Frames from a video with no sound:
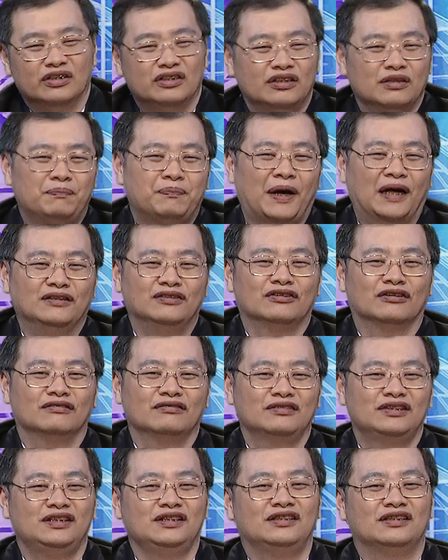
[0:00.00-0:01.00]
你就盘
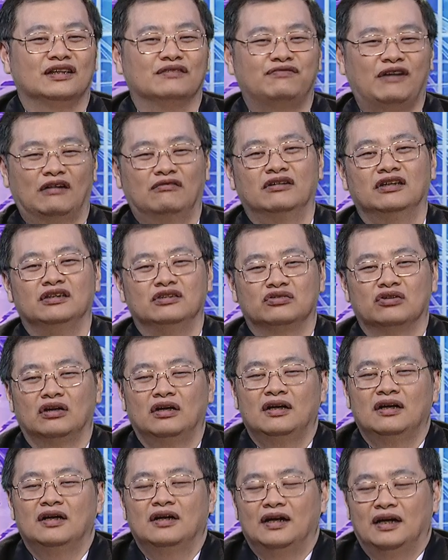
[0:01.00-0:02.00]
中记者访问，你
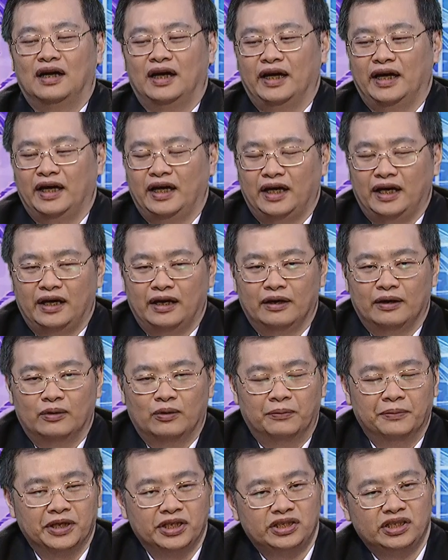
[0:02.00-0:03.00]
说：“哎，
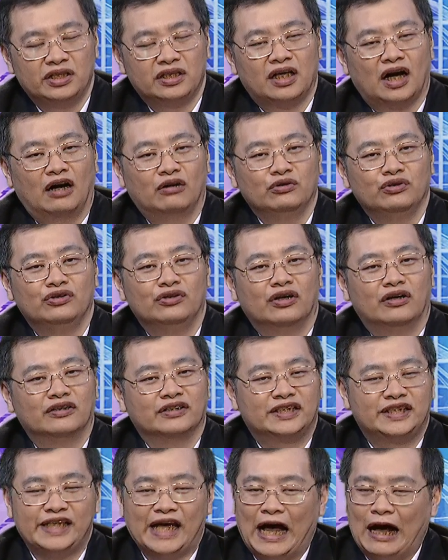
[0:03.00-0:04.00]
我们已经考虑哈，
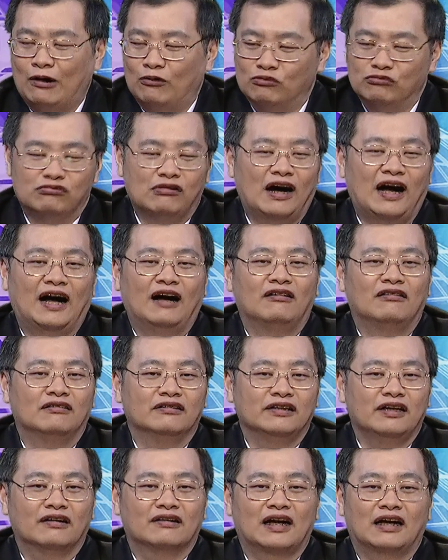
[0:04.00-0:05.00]
下午啊，
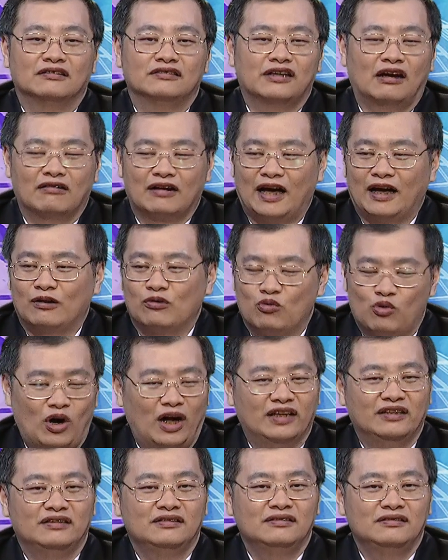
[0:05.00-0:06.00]
哈要开召开国
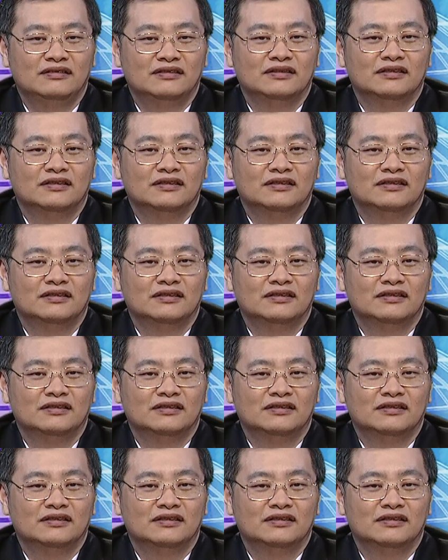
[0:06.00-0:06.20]
安